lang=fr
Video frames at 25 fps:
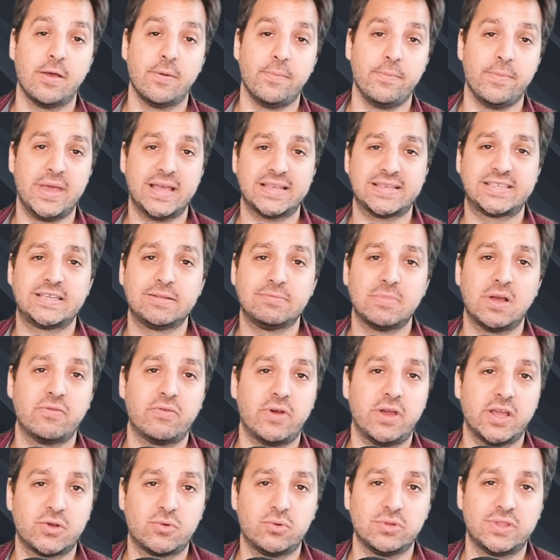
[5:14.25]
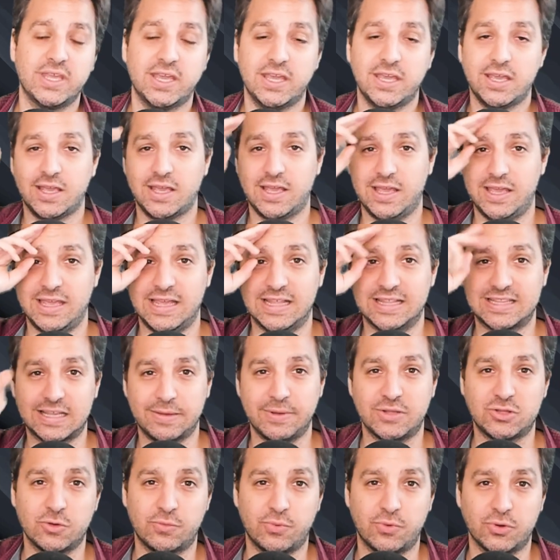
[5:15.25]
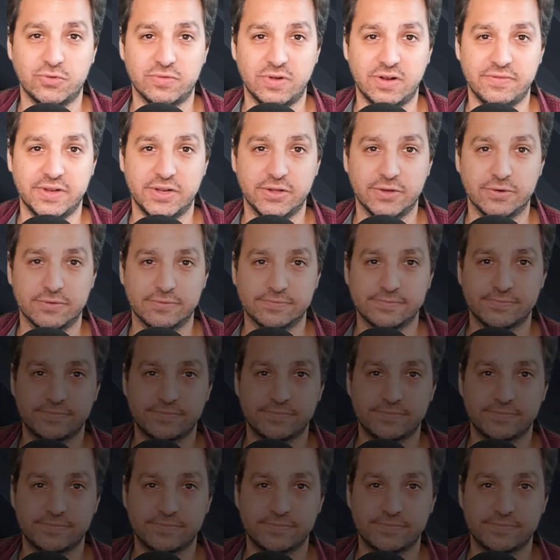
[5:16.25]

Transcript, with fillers: Merci de m'avoir écouté et à très bientôt pour une nouvelle vidéo.